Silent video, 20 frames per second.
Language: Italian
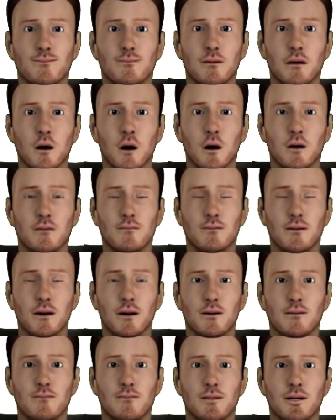
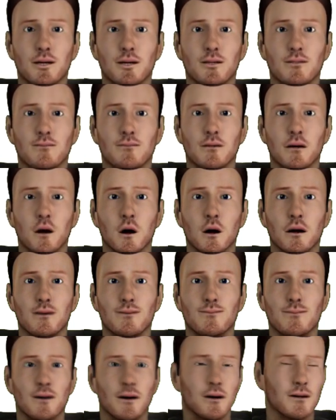imbuzione automatica
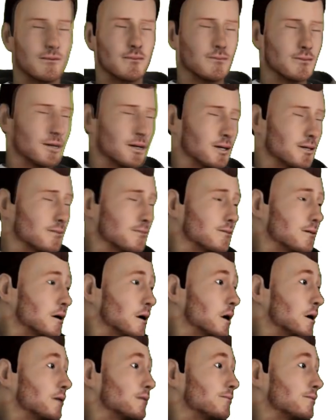24 ore su
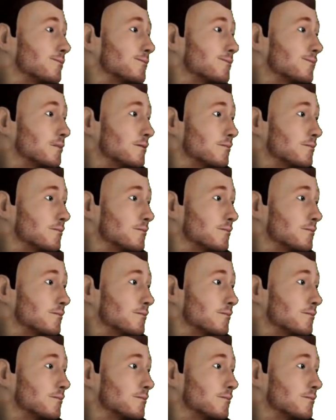24,